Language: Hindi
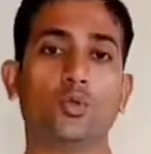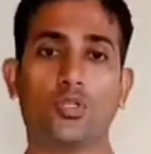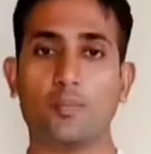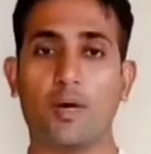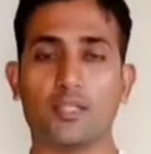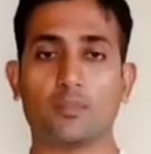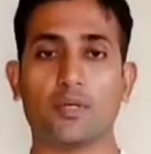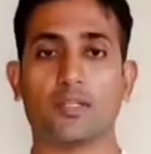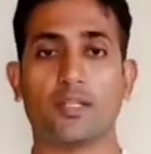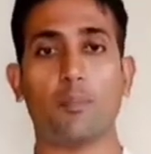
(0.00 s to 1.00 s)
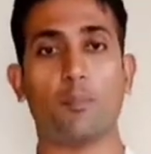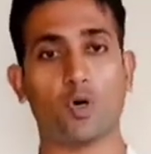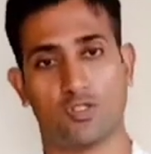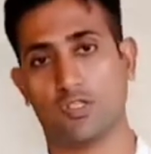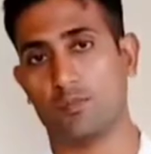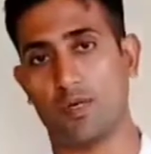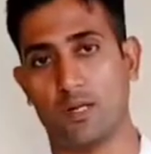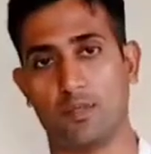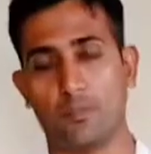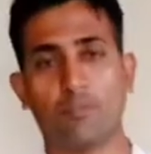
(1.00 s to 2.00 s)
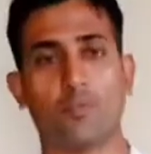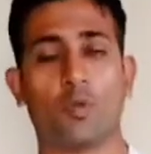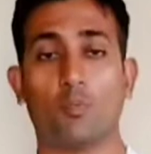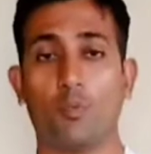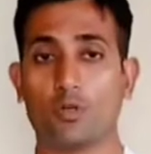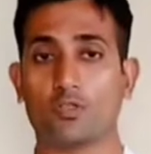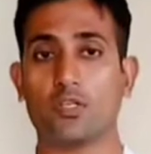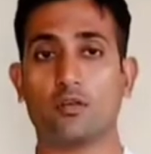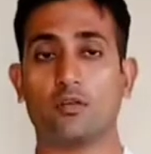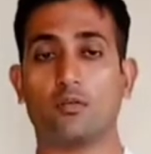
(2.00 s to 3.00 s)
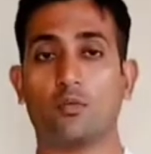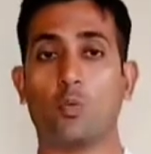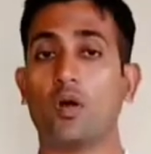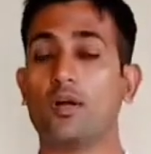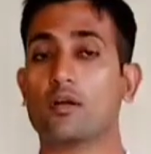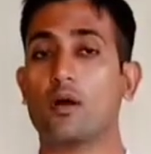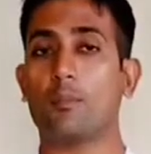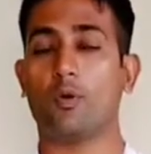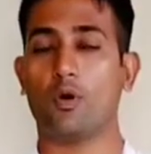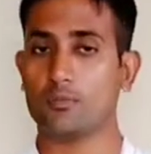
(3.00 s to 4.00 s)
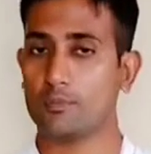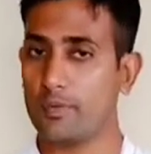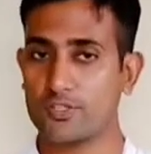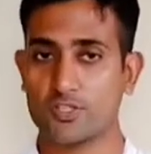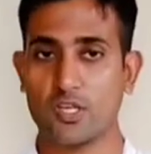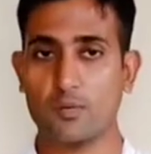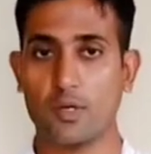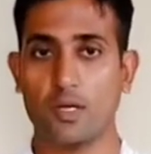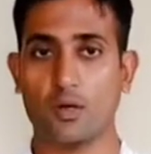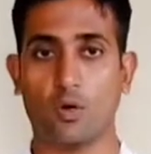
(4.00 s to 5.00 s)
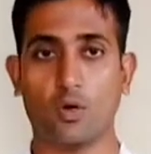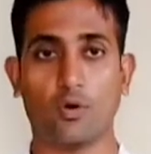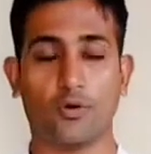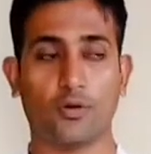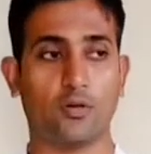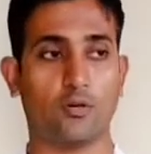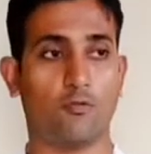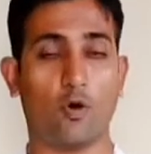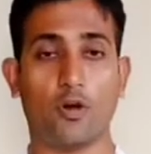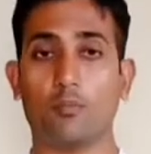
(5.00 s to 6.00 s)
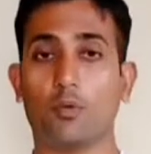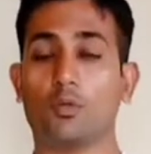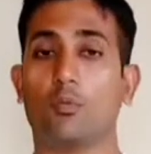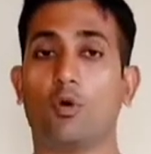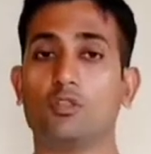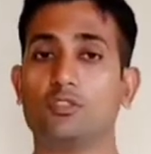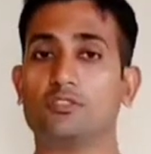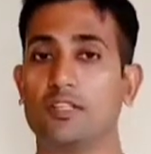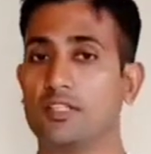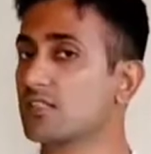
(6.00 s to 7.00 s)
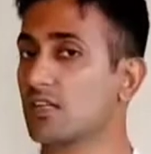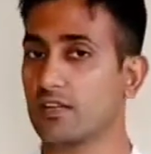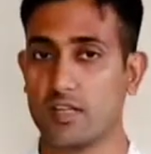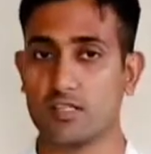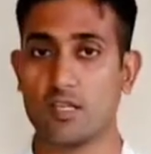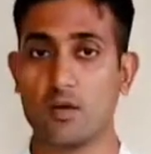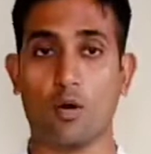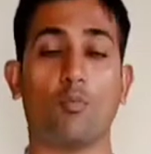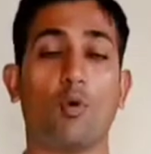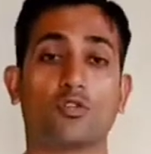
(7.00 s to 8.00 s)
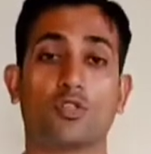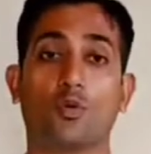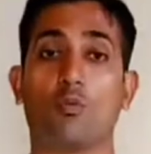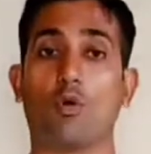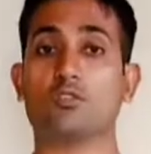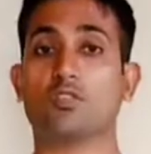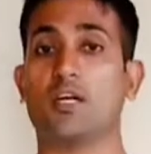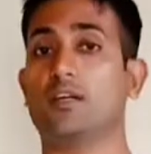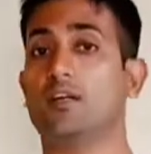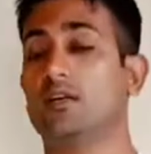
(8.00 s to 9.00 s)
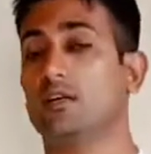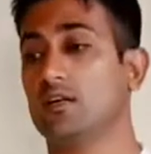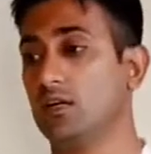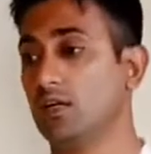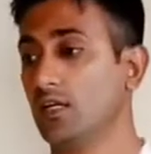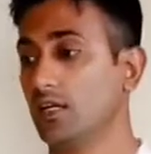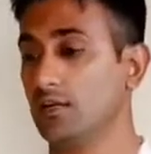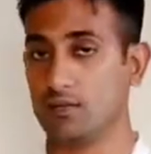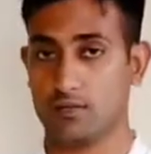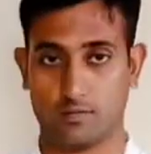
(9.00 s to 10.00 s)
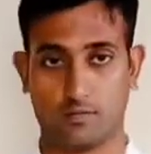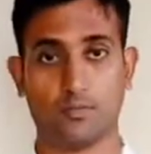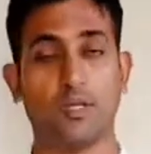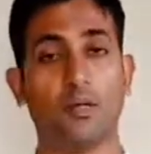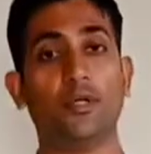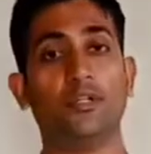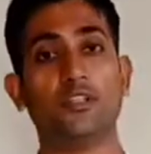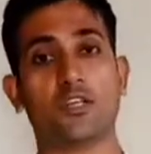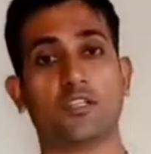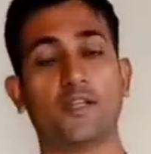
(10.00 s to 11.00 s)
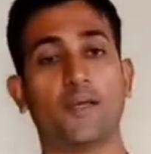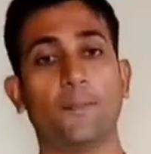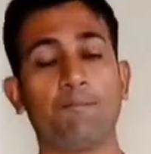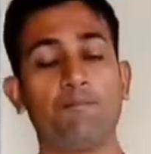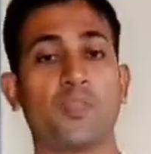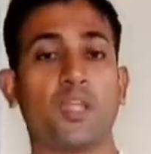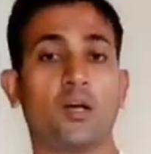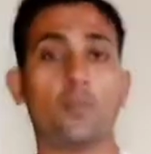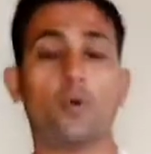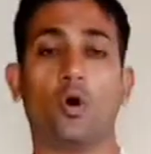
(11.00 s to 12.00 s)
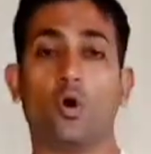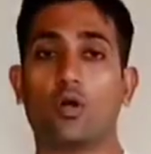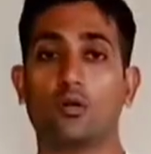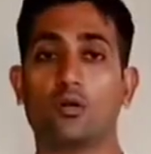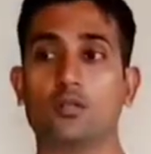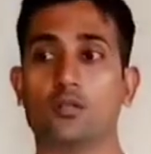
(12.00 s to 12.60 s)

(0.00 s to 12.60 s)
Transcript: दूसरी बात हम करते हैं बॉक्सिंग के बारे में बॉक्सिंग वर्ल्ड का बहुत बेस्ट गेम है और फॉरेन में तो बहुत ही ज़्यादा इसका क्रेज़ है और बॉक्सिंग को बहुत ज़्यादा अहमियत दी जाती है और